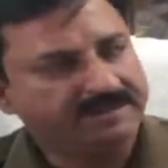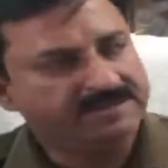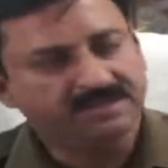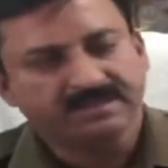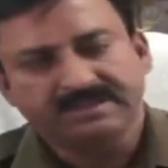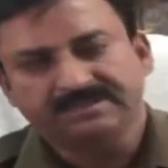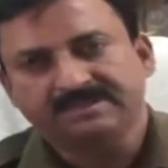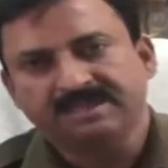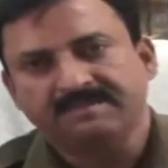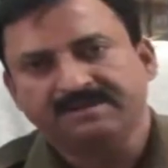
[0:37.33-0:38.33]
सिंह एस एस
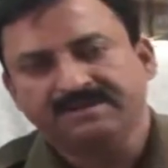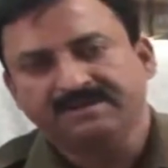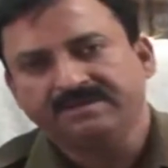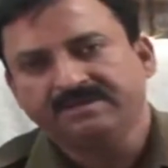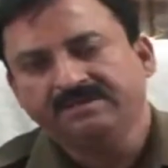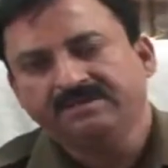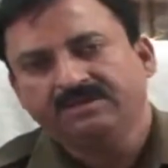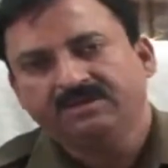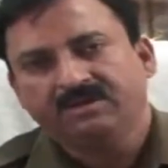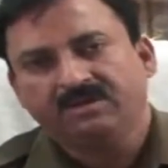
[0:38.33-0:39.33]
आई मंडी
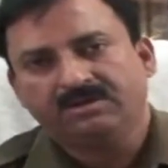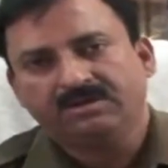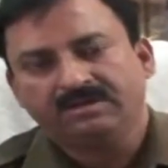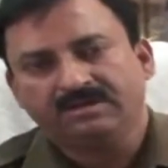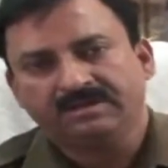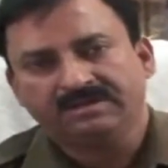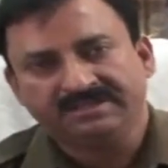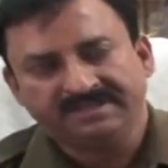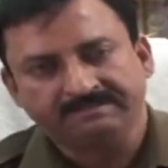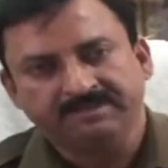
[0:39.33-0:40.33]
और इनकी
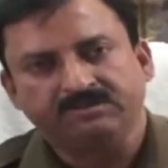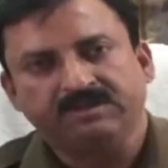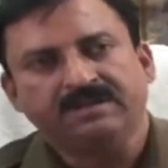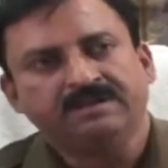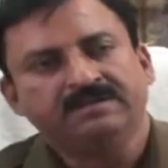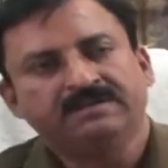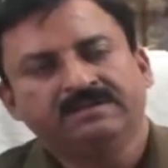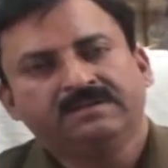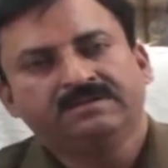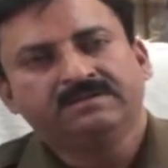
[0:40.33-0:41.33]
टीम के द्वारा
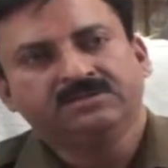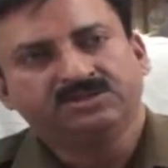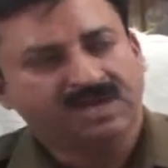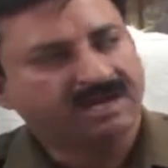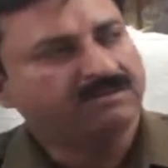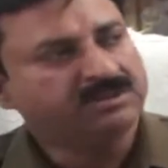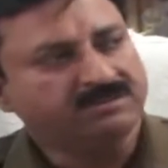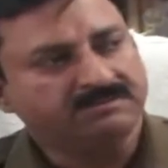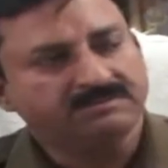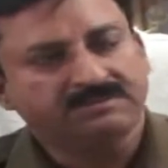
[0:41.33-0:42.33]
चार मुलजिम
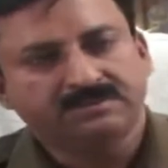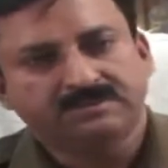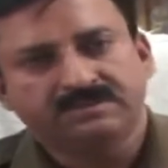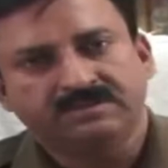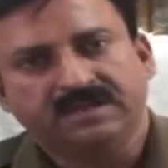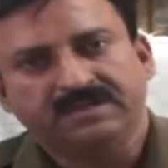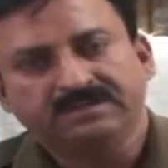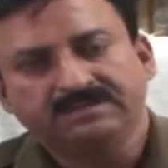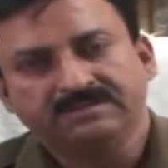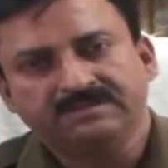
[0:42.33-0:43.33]
दानिश
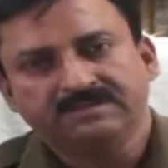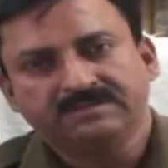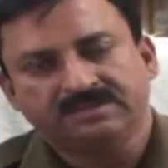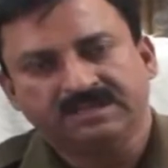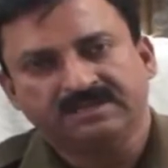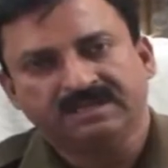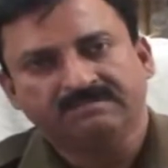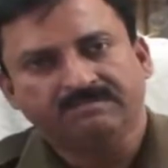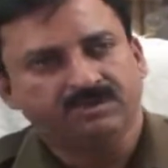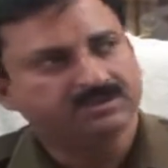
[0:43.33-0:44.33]
सादाब
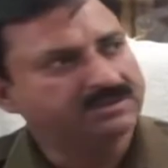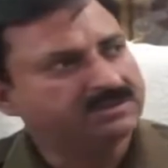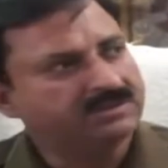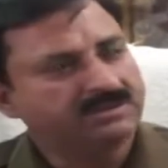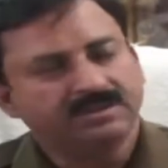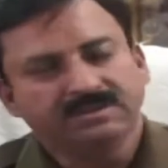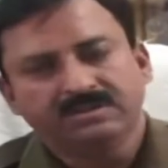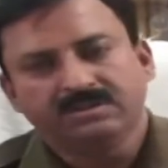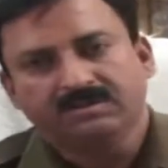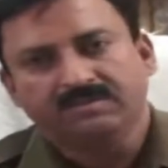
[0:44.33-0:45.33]
मोहसिन
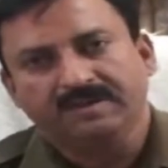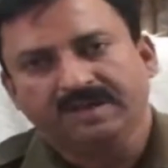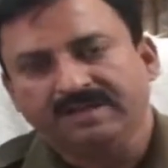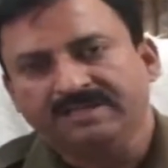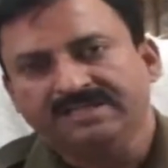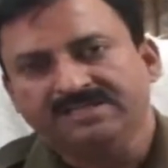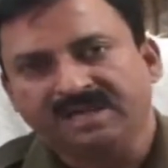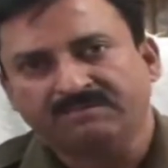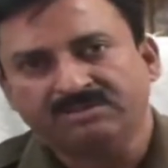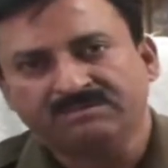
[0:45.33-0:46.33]
और बिलाल ये चार
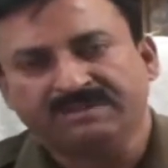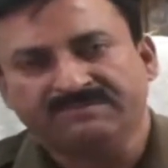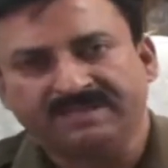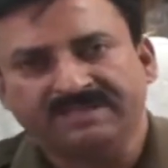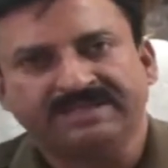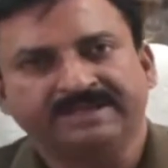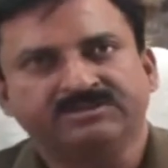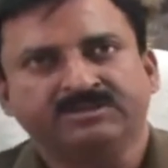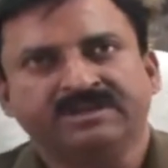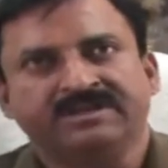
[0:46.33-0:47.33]
मुलजिम गिरफ्तार किए गए जो
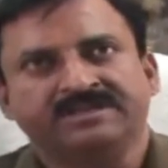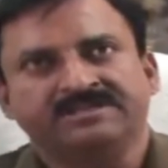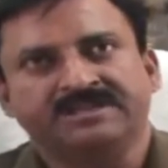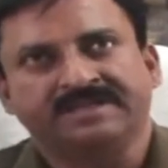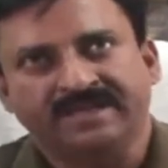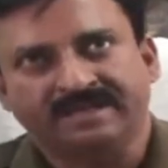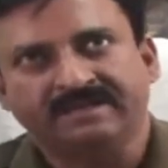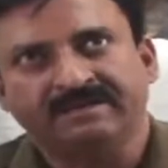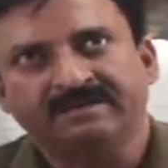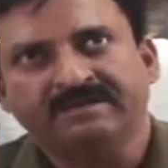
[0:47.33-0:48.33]
कि इंटर स्टेट गैंग
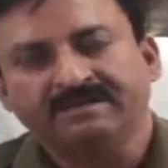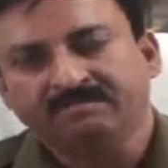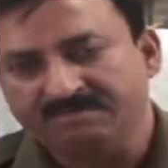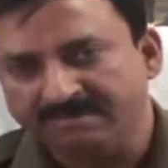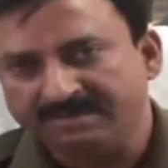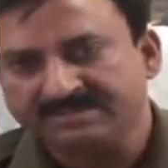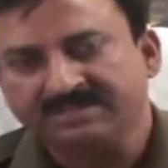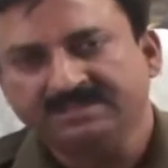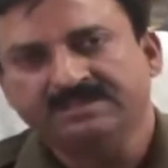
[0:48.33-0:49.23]
के मेंबर्स हैं